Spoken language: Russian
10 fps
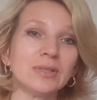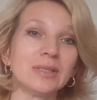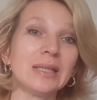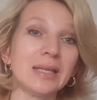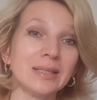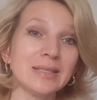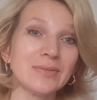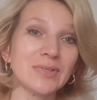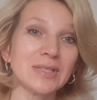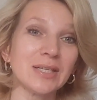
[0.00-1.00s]
для нас,
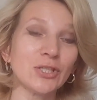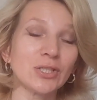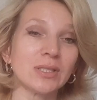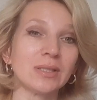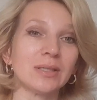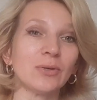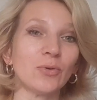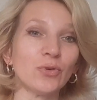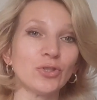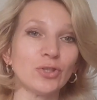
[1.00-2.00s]
вязальщиц, это
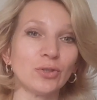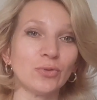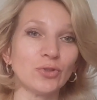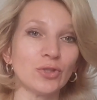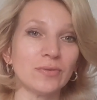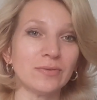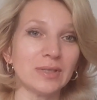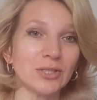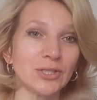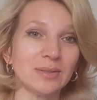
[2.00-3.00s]
очень и очень
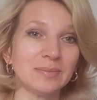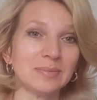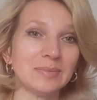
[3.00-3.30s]
важно.